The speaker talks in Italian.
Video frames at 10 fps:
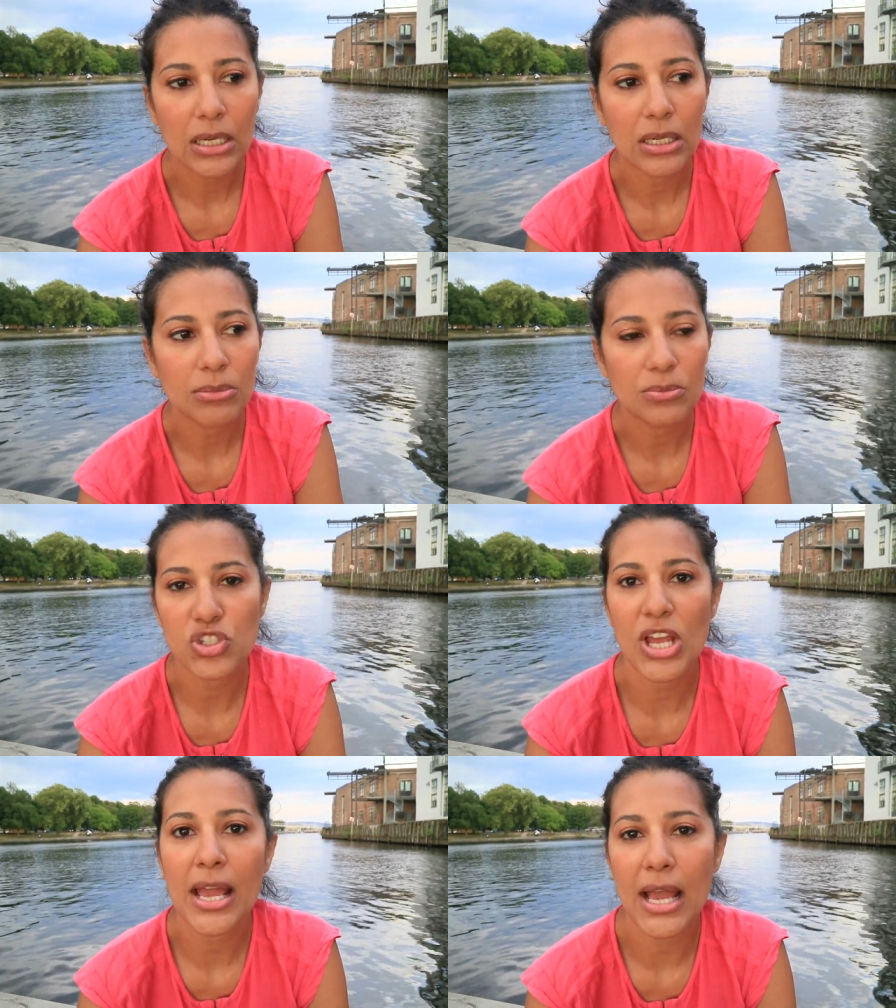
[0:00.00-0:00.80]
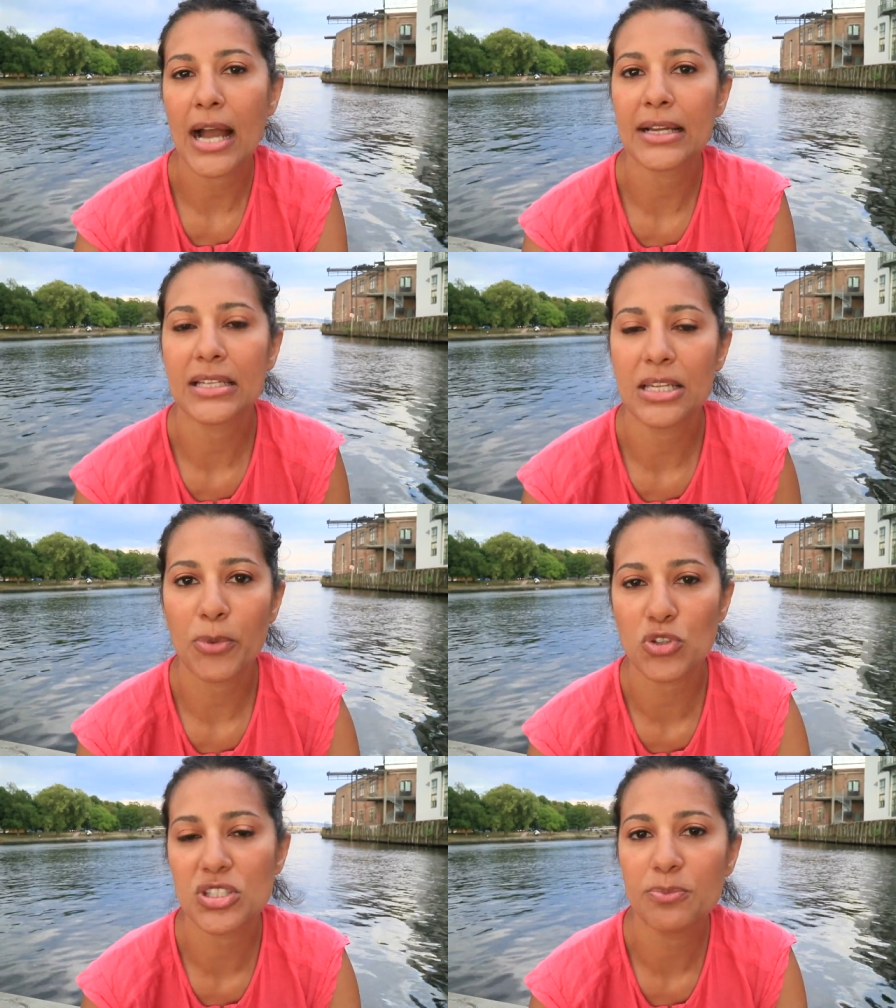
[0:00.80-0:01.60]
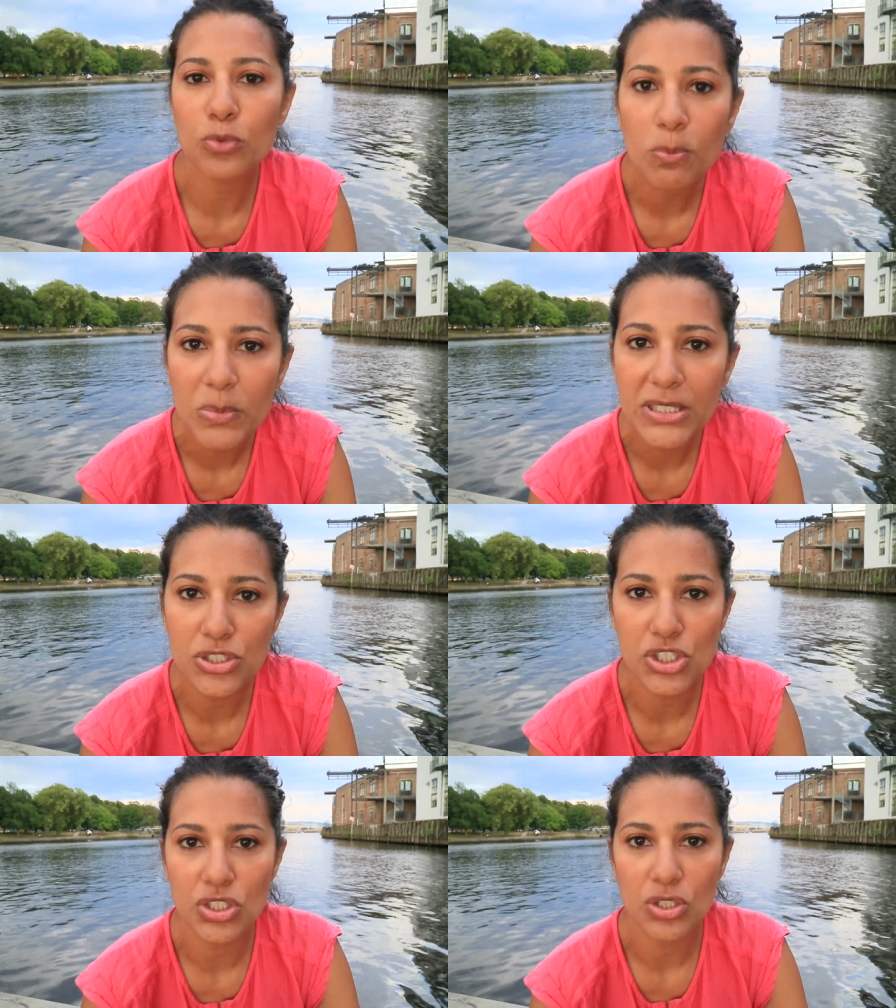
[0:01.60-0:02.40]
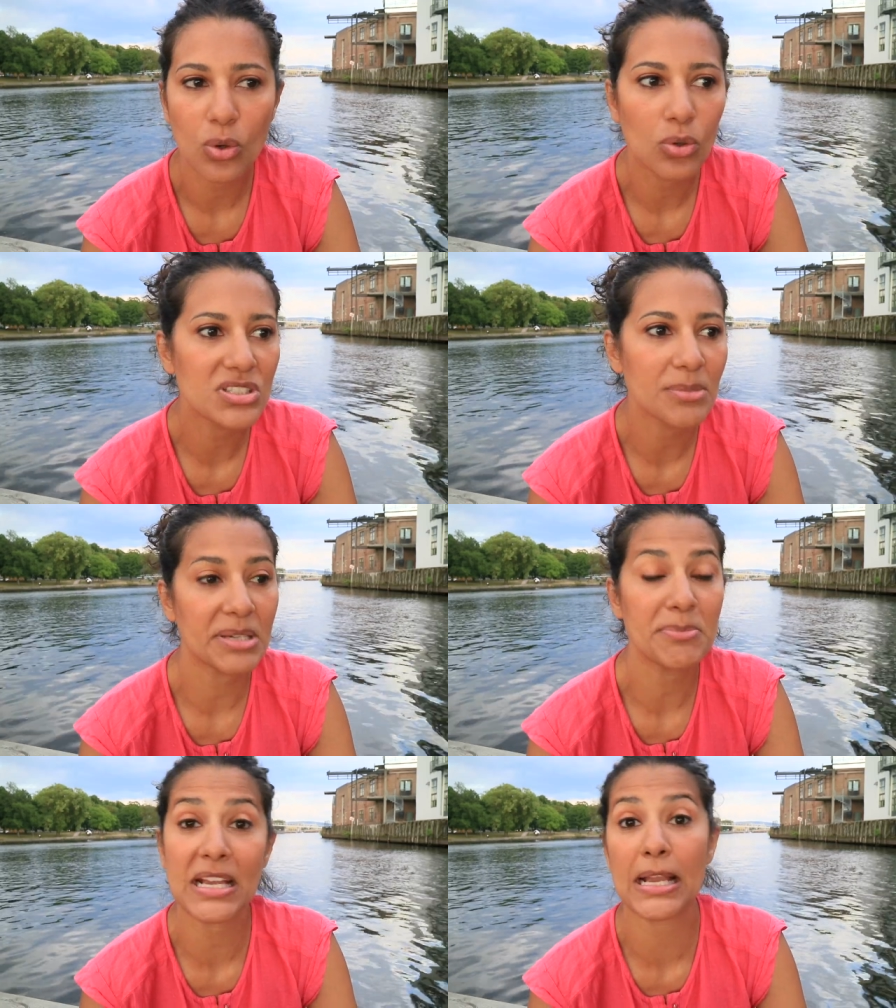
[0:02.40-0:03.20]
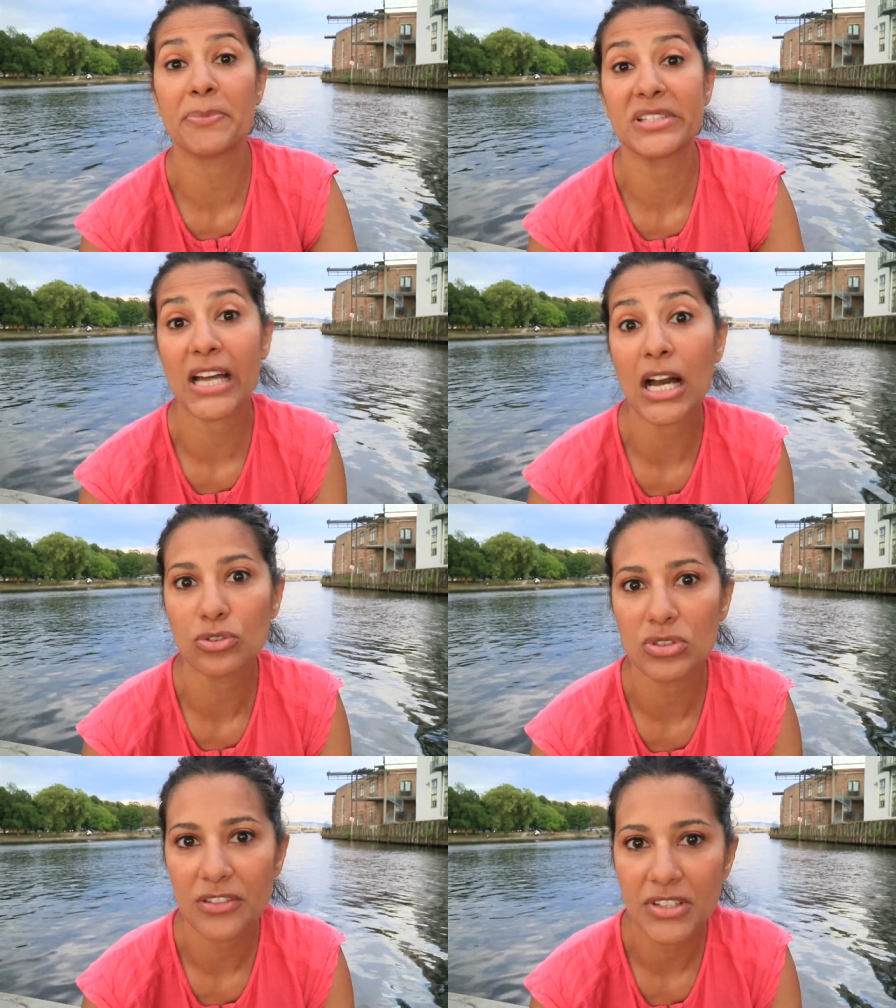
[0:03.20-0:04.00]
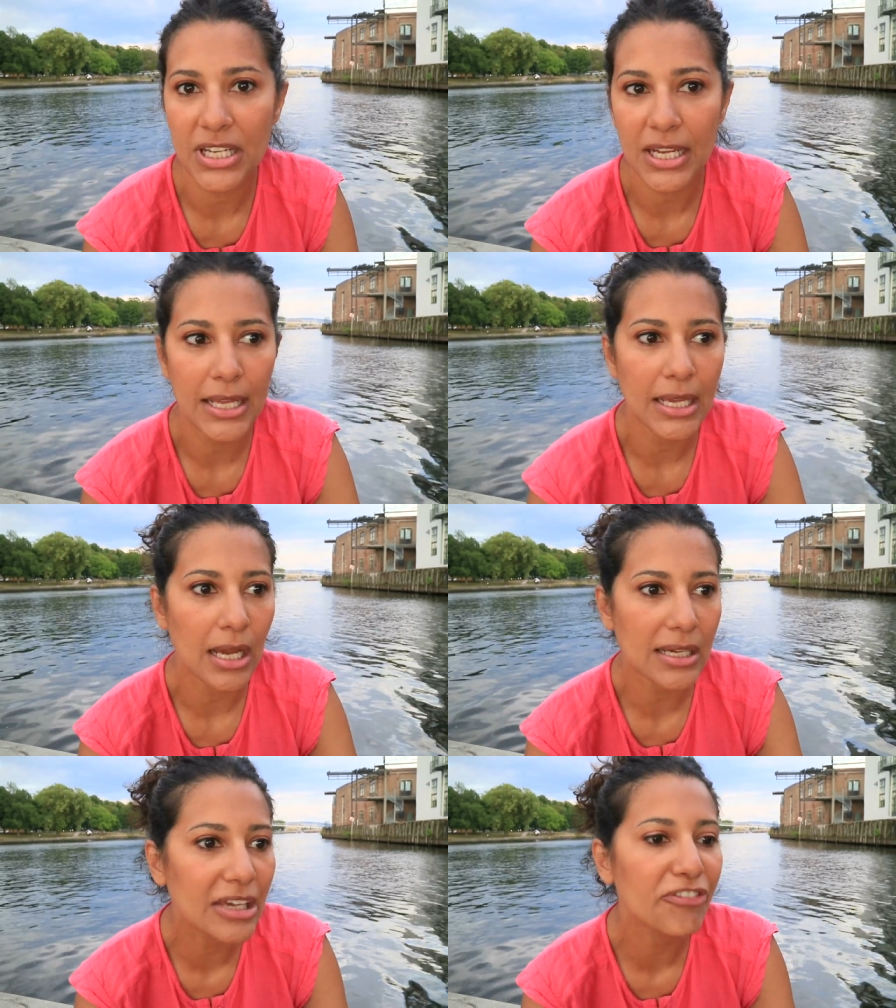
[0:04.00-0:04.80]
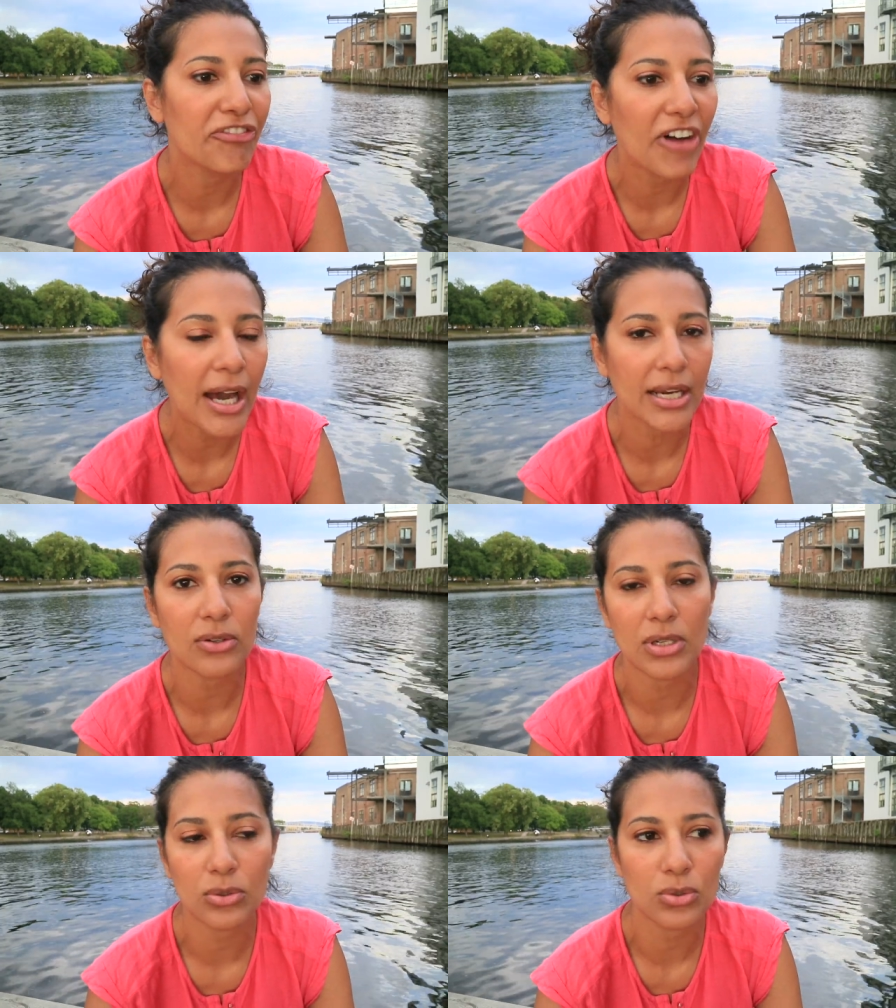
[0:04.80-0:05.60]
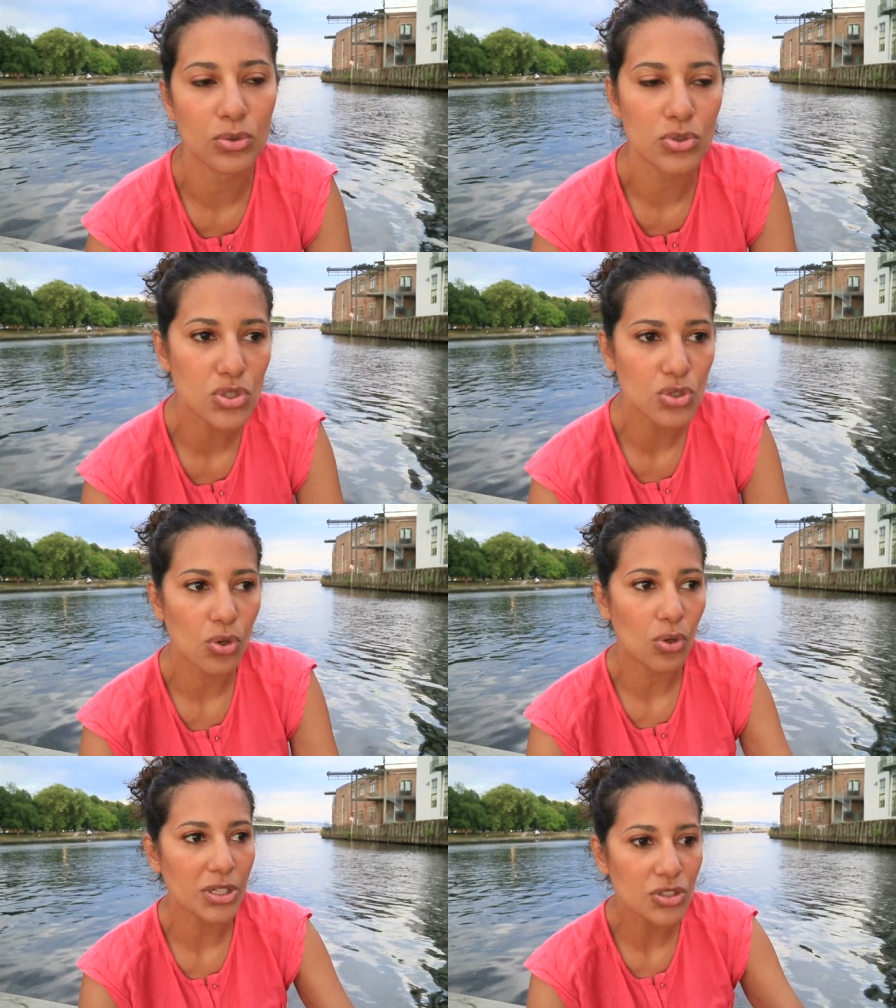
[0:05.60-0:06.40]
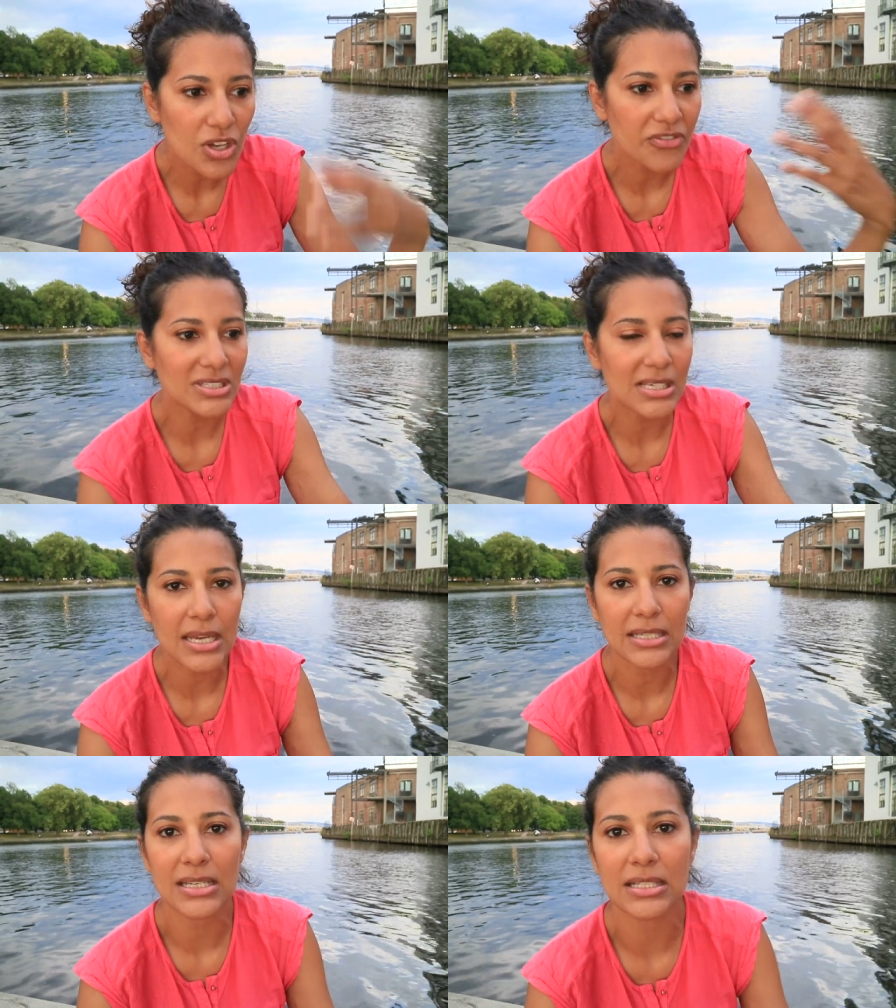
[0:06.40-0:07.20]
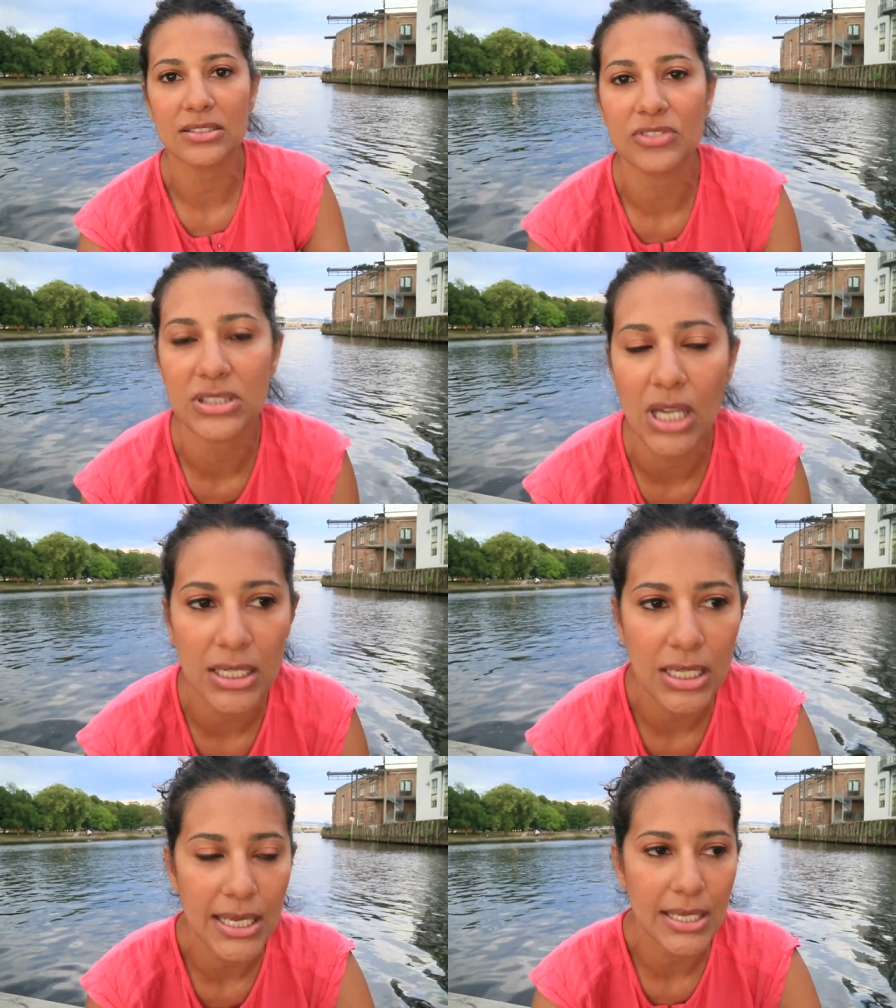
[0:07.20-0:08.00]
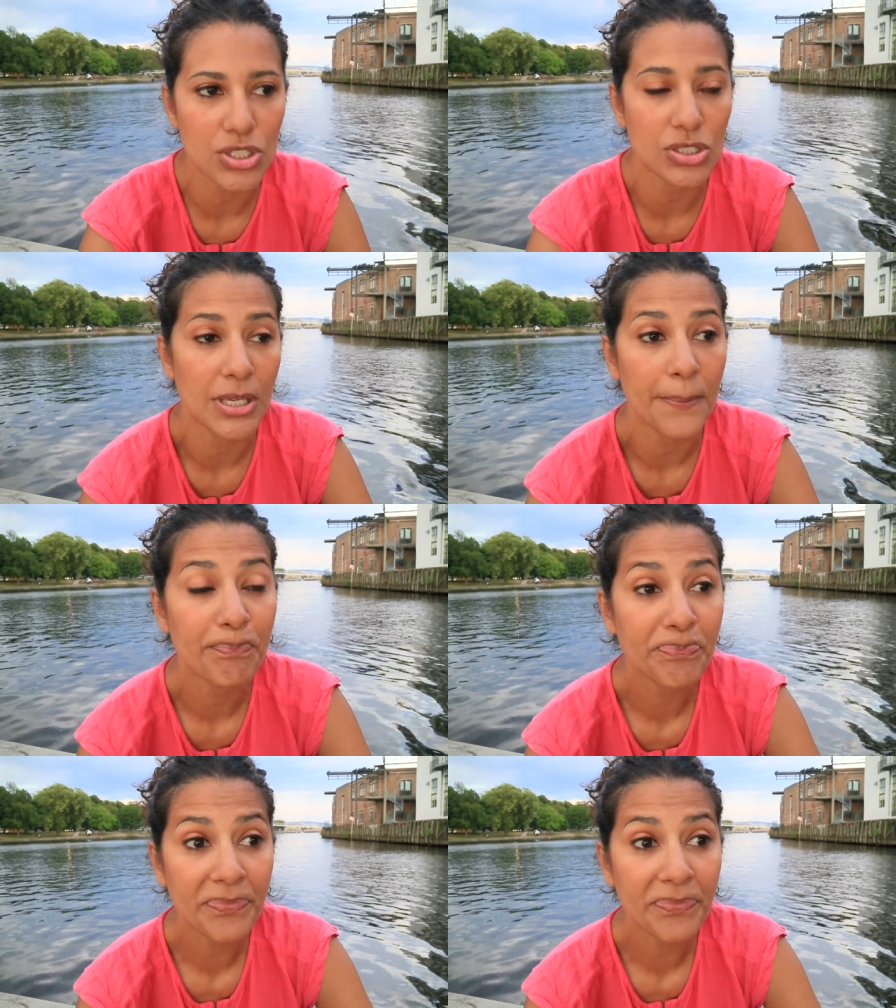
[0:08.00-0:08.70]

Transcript: eh, c'è anche nei posti pubblici o se mi è mai capitato di avere a che fare con la corruzione, cioè vedere delle attività illecite.